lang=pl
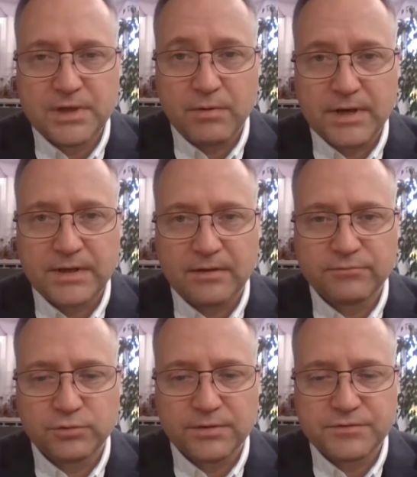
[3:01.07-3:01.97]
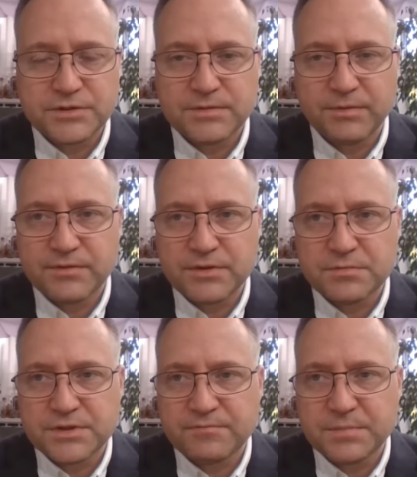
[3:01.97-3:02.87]
działania, w który wszyscy
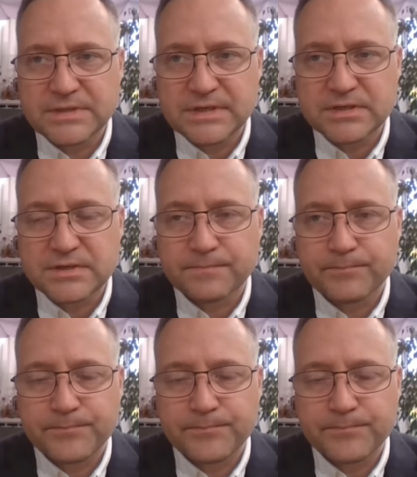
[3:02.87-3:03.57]
powinniśmy się wpisać.